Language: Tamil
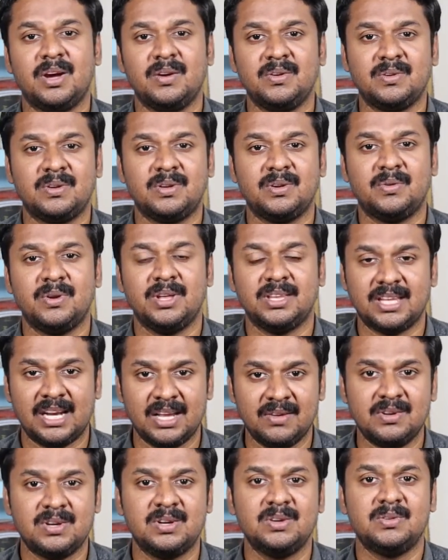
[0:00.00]
இருக்கக்கூடிய
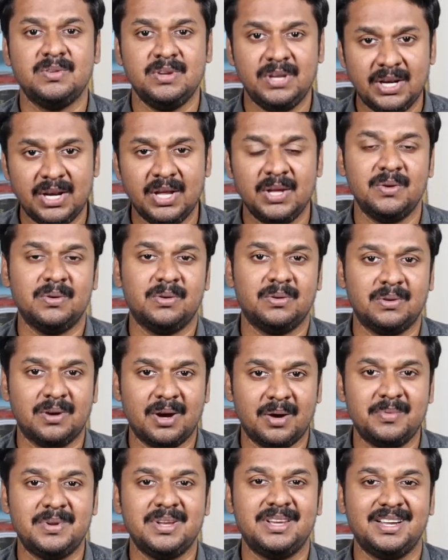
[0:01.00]
தலைவர்களுக்கும் இல்லையோ
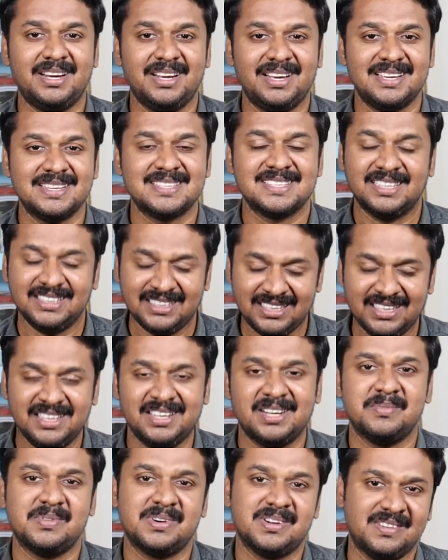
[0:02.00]
அப்படிங்கிற
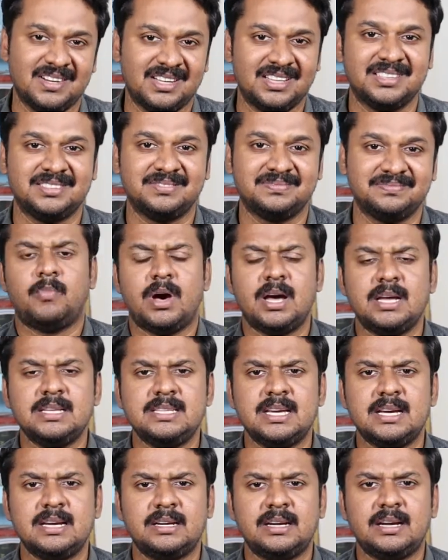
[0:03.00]
சந்தேகம் நமக்கு வருது
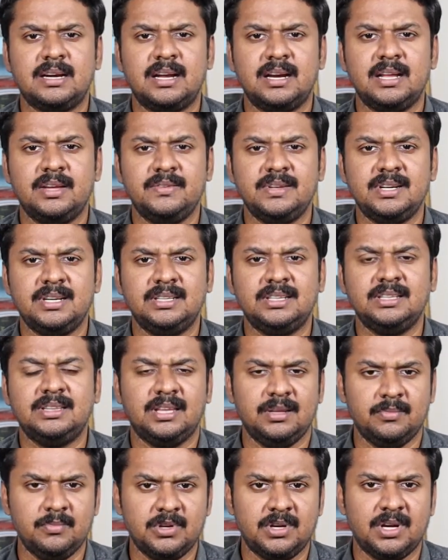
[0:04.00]
பாஜக அளவிற்கு
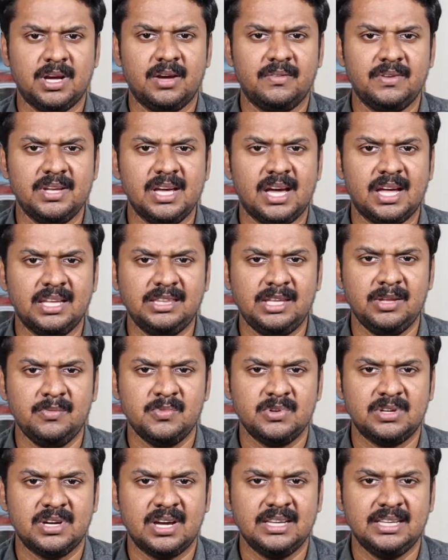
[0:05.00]
திமுகவை
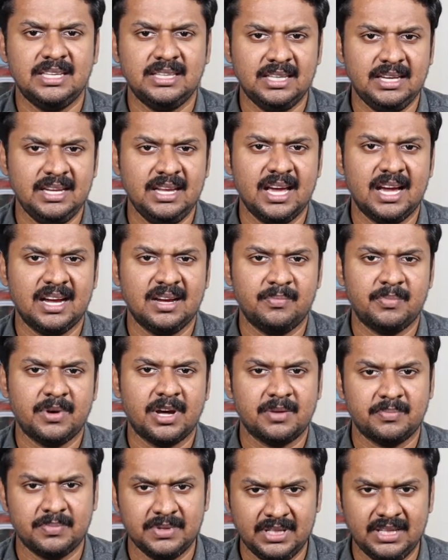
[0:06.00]
அதிமுக எதிரியாக
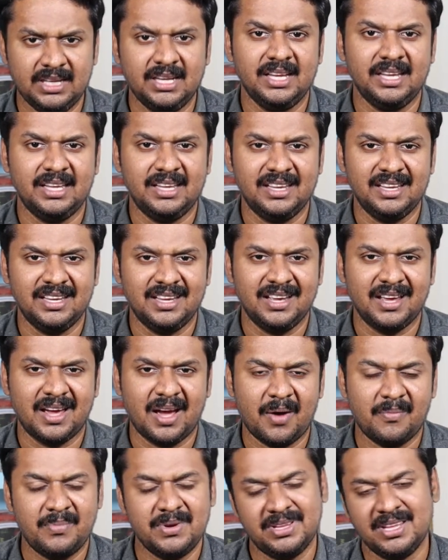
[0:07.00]
பார்ப்பது இல்லை
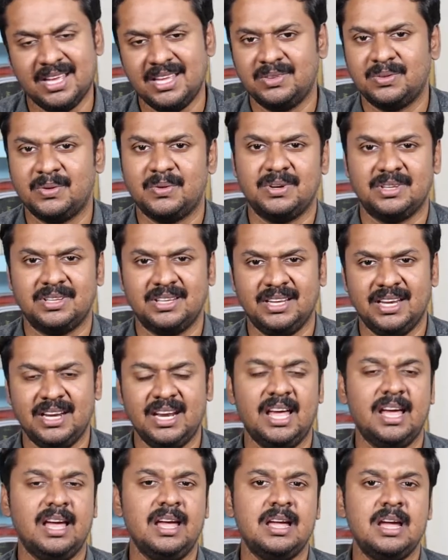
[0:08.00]
அப்படி தான் தோணுது
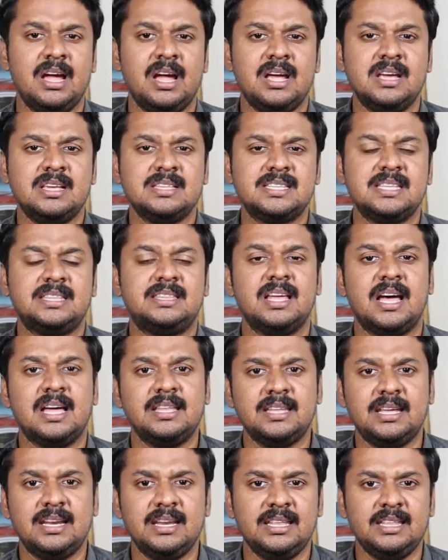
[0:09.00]
ஏன்னா
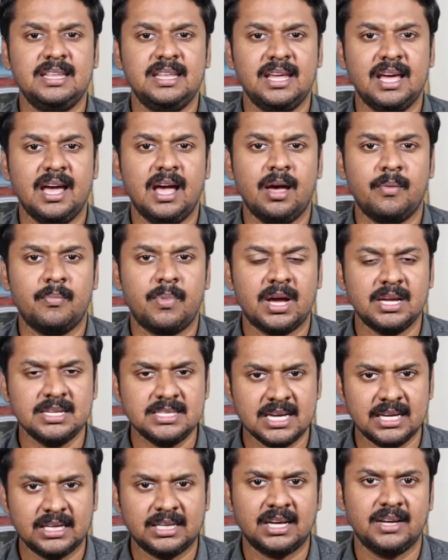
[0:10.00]
சித்தாந்த ரீதியாக
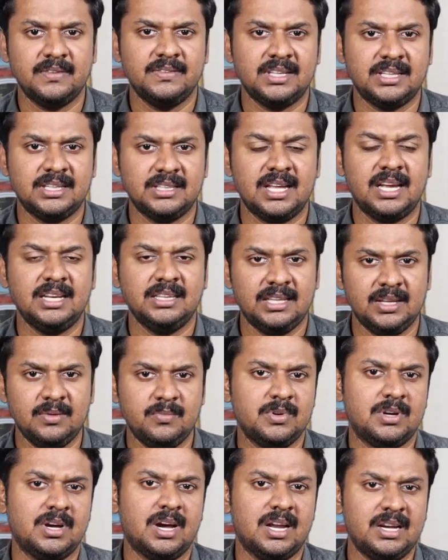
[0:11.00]
பாஜகவிற்கு தான்
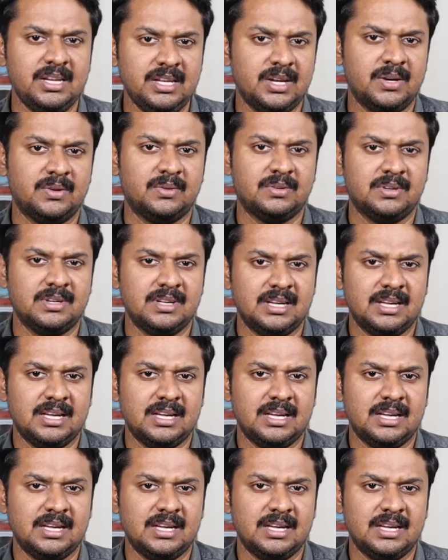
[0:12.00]
திமுக அழியணும்